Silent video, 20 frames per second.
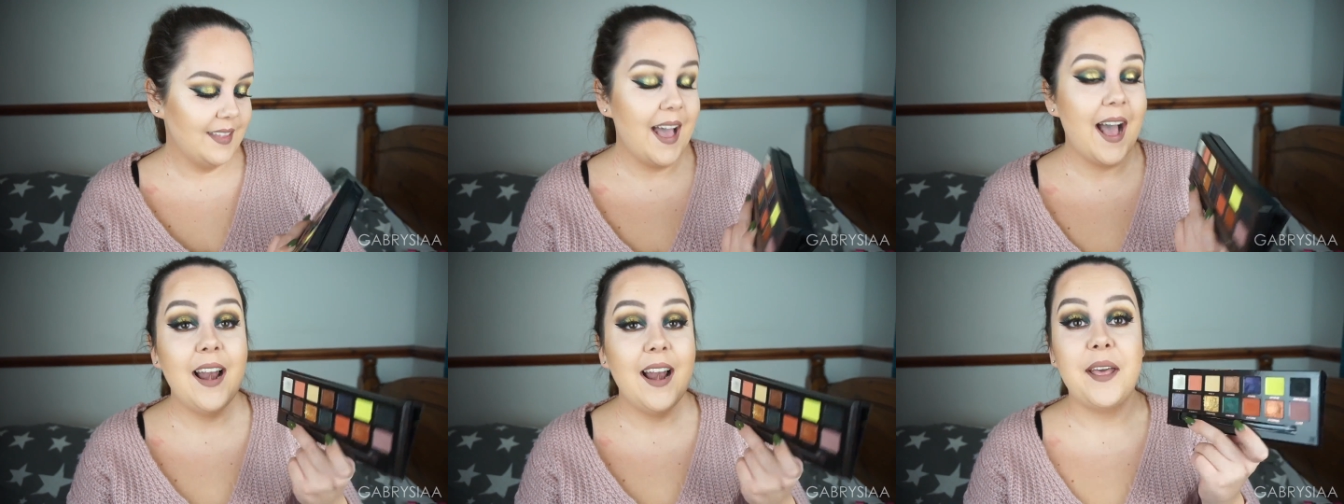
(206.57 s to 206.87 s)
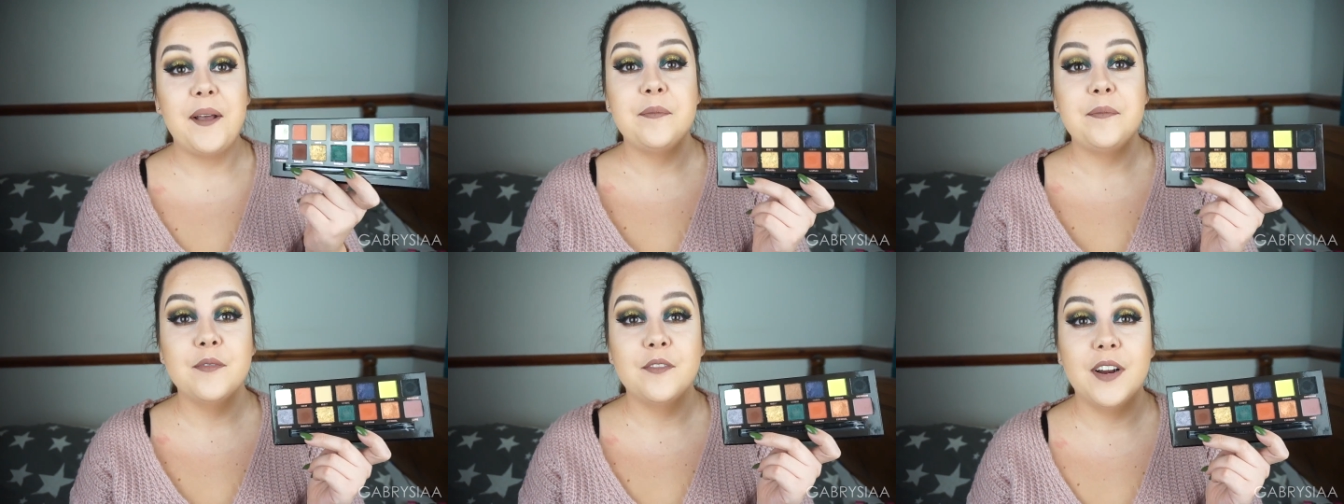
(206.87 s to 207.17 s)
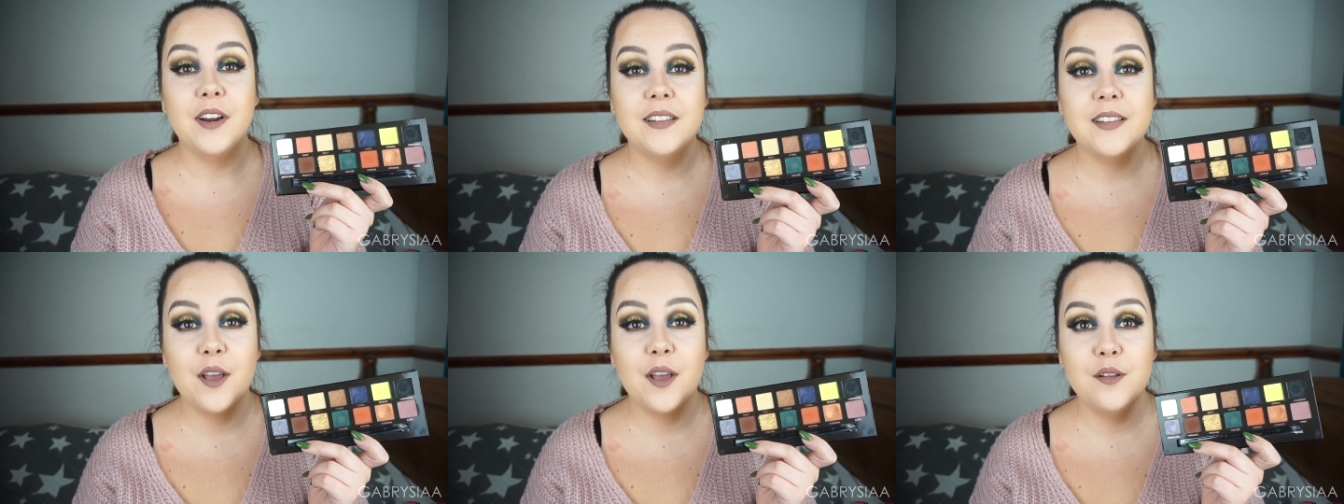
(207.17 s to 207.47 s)
ale
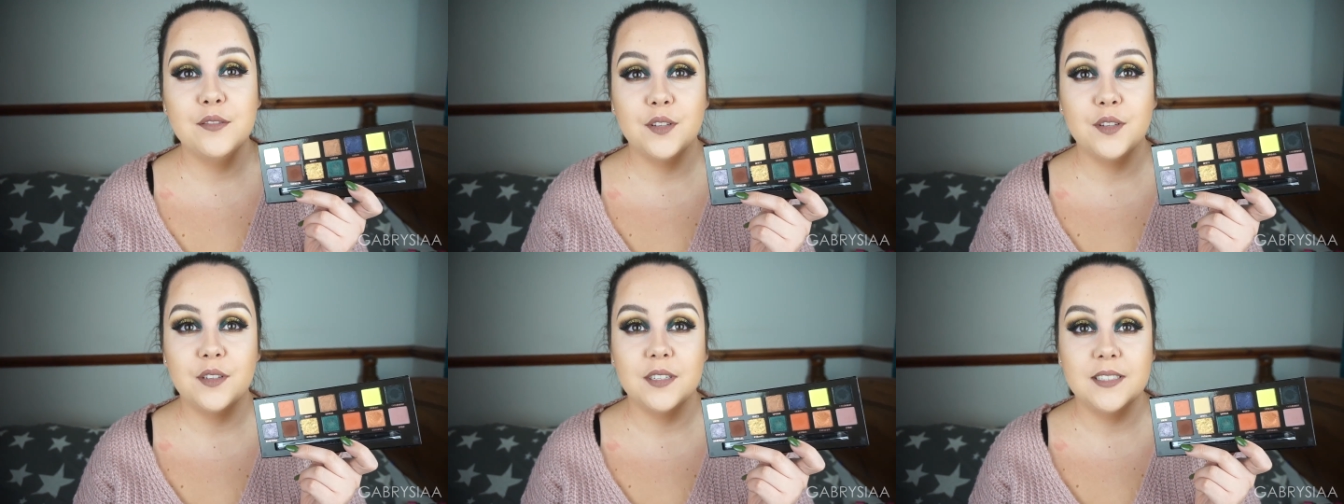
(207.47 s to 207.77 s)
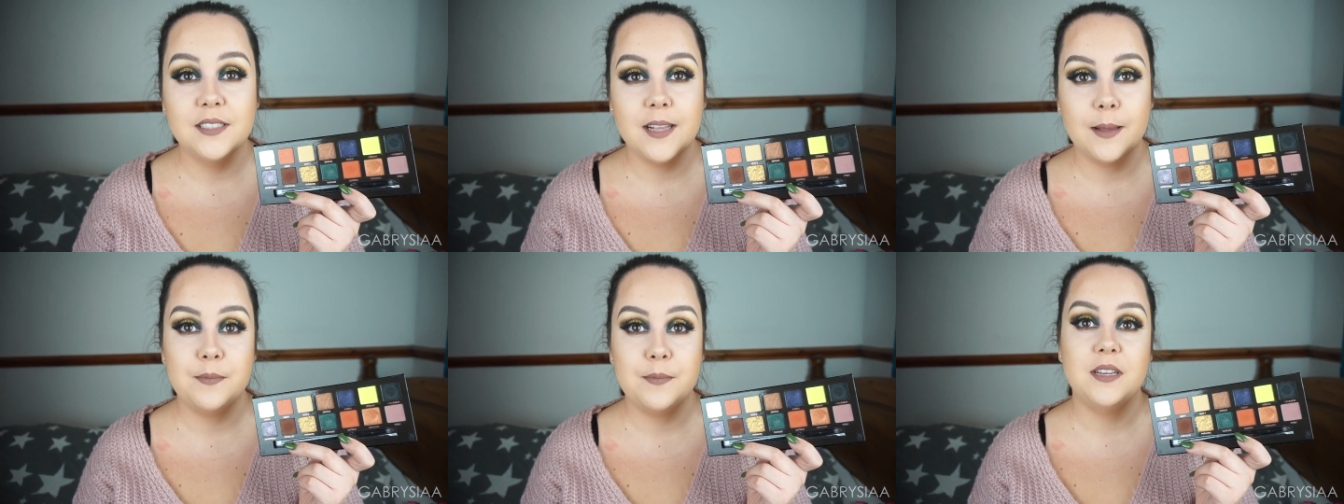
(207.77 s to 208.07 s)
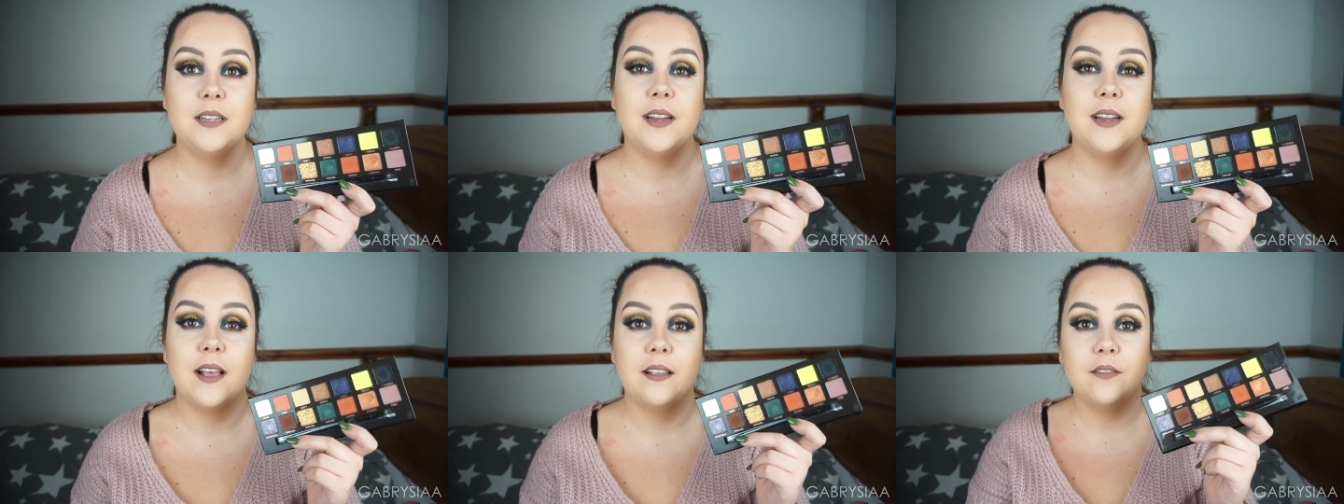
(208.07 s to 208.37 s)
wracając do tych
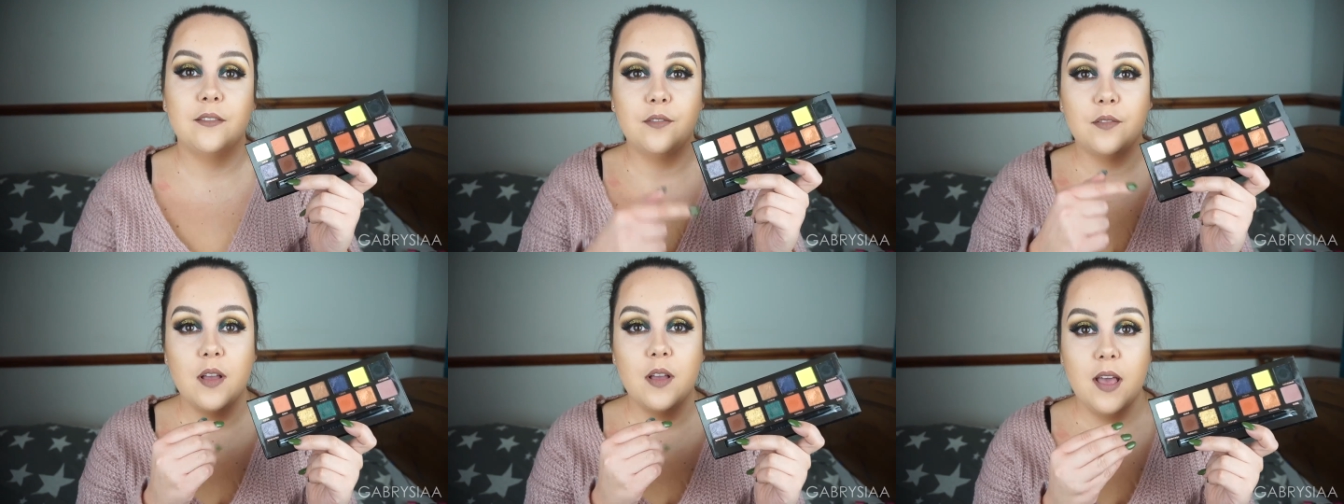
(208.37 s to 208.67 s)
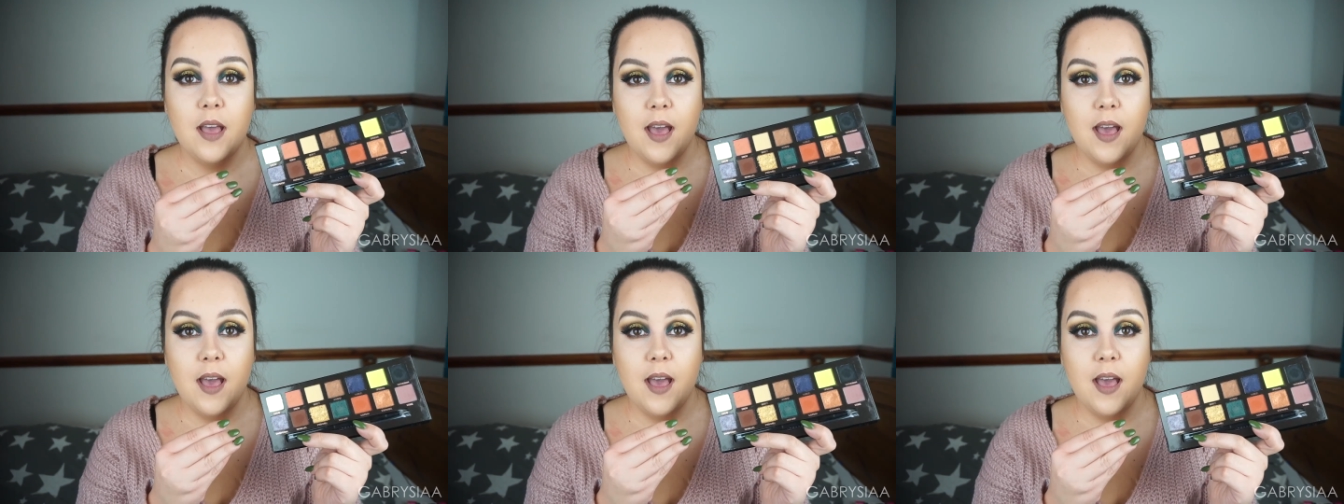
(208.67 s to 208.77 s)
samych nazw.